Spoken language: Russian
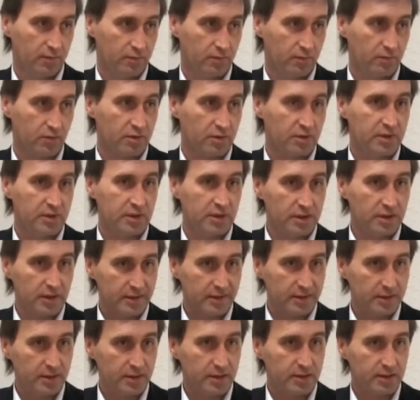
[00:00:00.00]
Вот. Цены
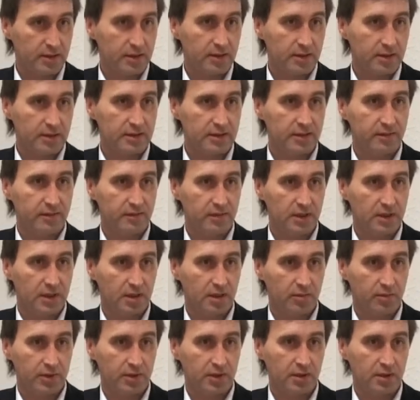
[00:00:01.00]
росли, цены росли в
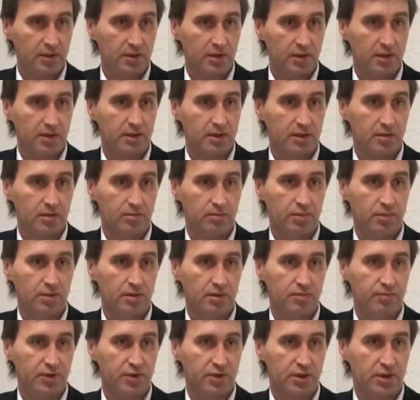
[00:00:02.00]
декабре, это
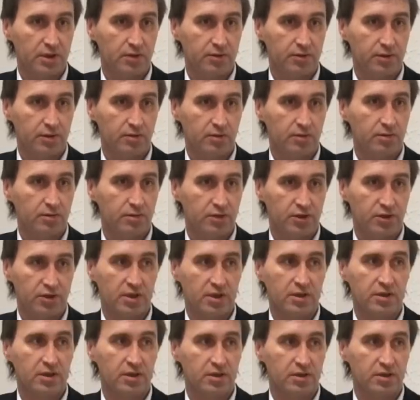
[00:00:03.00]
был, пожалуй, такой вот
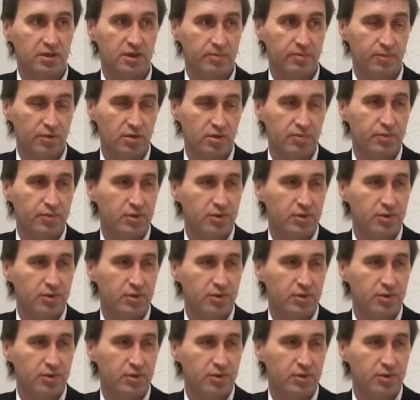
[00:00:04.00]
ажиотажный спрос,